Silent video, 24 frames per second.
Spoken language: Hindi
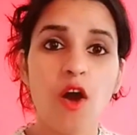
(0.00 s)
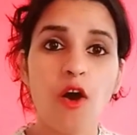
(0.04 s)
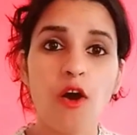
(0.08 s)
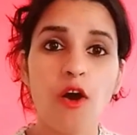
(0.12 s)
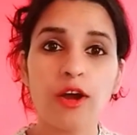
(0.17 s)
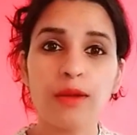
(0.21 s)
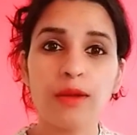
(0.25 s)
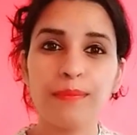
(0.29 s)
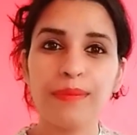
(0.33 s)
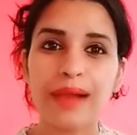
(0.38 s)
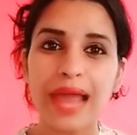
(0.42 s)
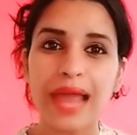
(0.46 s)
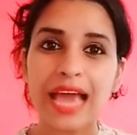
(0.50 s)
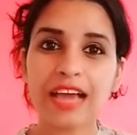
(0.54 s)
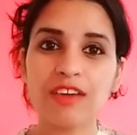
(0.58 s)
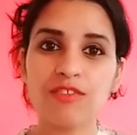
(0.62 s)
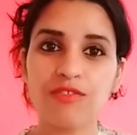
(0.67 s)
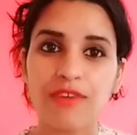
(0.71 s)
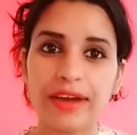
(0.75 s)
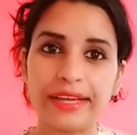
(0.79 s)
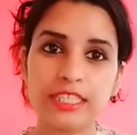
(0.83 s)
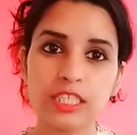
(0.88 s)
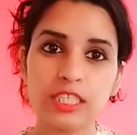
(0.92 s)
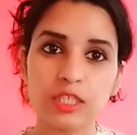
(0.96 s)
और ब्लैक
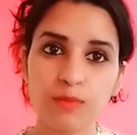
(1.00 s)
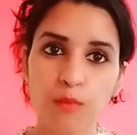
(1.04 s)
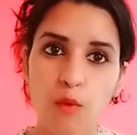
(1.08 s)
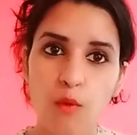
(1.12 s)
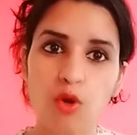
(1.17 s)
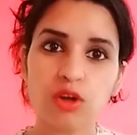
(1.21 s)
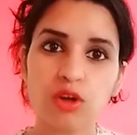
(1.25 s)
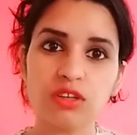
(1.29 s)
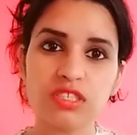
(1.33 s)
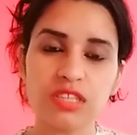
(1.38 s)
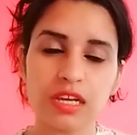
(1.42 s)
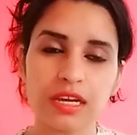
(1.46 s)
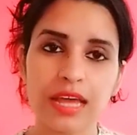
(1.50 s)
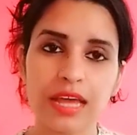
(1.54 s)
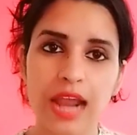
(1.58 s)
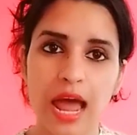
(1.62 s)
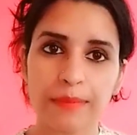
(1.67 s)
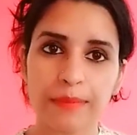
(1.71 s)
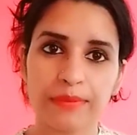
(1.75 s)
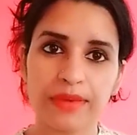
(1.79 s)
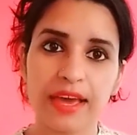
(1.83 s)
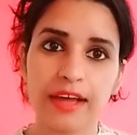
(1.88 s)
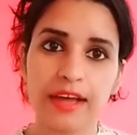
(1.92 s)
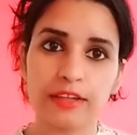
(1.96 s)
वाइट स्पॉट्स अगर
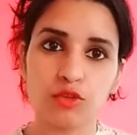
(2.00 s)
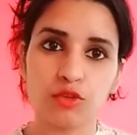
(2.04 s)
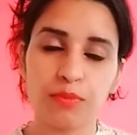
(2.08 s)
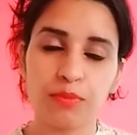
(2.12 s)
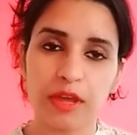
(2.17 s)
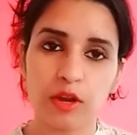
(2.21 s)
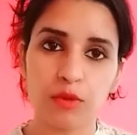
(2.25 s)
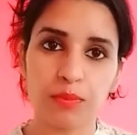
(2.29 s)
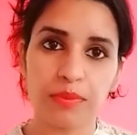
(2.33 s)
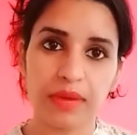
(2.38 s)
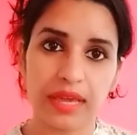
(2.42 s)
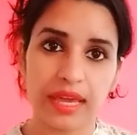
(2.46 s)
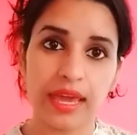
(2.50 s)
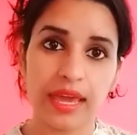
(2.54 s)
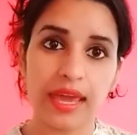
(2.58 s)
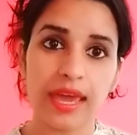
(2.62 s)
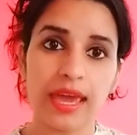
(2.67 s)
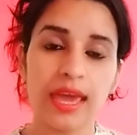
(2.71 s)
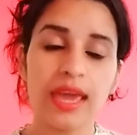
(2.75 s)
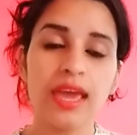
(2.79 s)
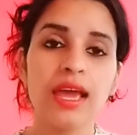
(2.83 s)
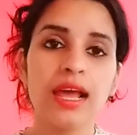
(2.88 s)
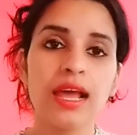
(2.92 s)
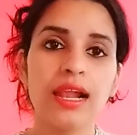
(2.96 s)
आपके हाथों पैरों पे हैं
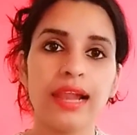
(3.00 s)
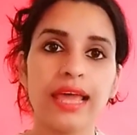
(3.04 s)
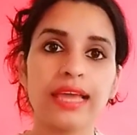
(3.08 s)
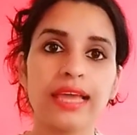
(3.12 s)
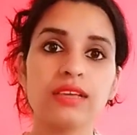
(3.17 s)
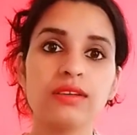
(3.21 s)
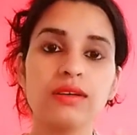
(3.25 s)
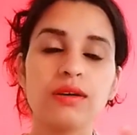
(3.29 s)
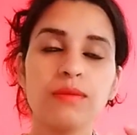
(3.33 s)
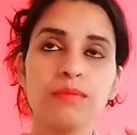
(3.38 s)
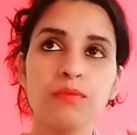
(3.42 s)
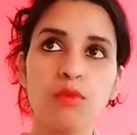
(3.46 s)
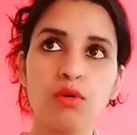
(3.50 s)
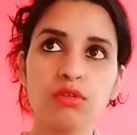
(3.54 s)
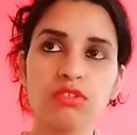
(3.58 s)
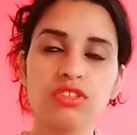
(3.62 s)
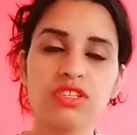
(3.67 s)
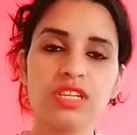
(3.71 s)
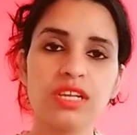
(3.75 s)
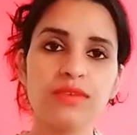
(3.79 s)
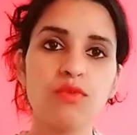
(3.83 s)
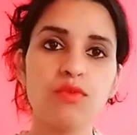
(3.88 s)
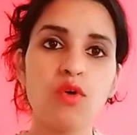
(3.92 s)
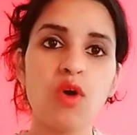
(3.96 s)
लाइक
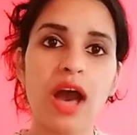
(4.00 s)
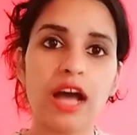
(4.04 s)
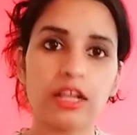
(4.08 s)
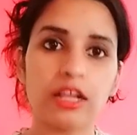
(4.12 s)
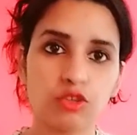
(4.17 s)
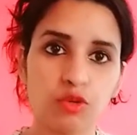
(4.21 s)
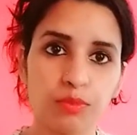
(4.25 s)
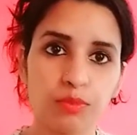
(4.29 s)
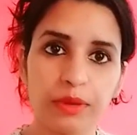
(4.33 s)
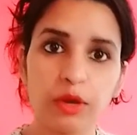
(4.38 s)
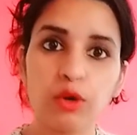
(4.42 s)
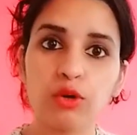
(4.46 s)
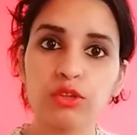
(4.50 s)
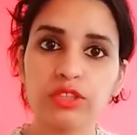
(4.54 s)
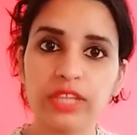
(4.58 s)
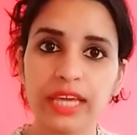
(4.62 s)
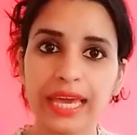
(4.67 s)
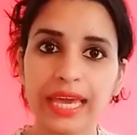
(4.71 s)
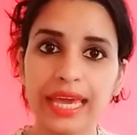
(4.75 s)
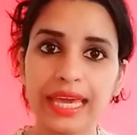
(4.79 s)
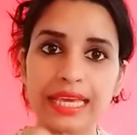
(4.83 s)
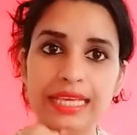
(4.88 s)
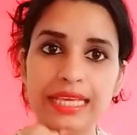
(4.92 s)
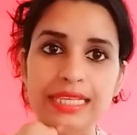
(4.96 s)
मोस्टली वो हाथों पे होते
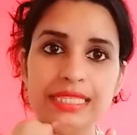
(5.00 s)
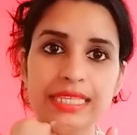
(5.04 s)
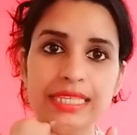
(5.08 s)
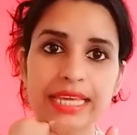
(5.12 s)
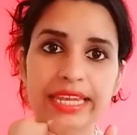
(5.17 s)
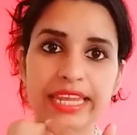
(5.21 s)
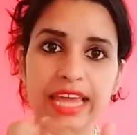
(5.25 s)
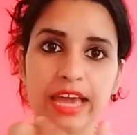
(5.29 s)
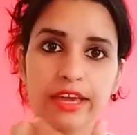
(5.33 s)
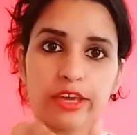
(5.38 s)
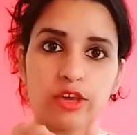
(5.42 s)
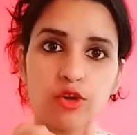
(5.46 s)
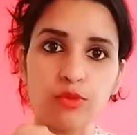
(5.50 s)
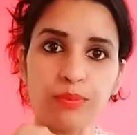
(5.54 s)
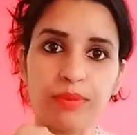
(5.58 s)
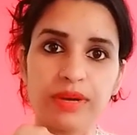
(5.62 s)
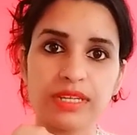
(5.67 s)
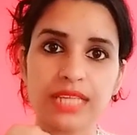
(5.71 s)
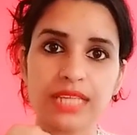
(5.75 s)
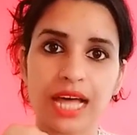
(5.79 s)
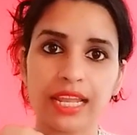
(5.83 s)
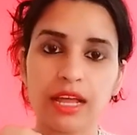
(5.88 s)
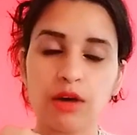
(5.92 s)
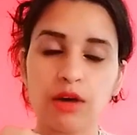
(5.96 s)
हैं इस एरिया के ऊपर
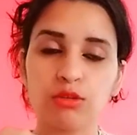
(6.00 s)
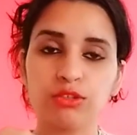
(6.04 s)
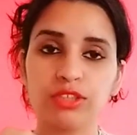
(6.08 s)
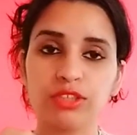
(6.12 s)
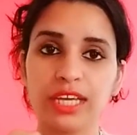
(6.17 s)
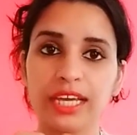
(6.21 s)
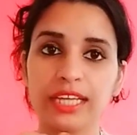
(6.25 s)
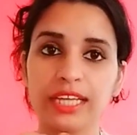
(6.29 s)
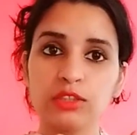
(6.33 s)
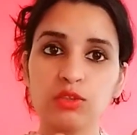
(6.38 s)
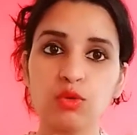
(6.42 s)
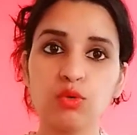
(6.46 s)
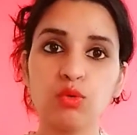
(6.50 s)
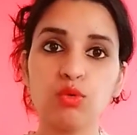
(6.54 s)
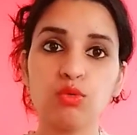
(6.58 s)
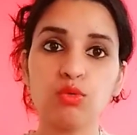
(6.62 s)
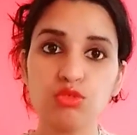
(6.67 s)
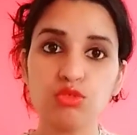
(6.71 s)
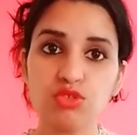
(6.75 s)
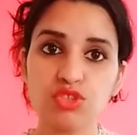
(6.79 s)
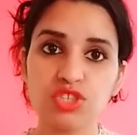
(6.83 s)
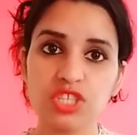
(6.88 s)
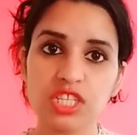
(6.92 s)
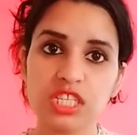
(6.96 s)
ज़्यादा होते हैं तो
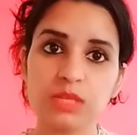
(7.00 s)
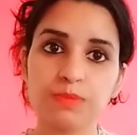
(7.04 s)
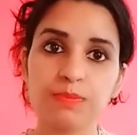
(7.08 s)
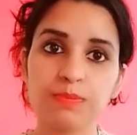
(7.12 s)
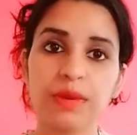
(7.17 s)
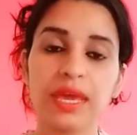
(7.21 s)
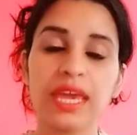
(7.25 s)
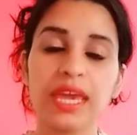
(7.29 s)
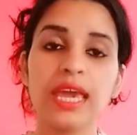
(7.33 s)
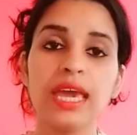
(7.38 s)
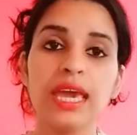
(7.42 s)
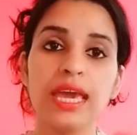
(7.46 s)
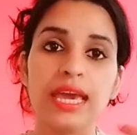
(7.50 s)
उस चीज़ पे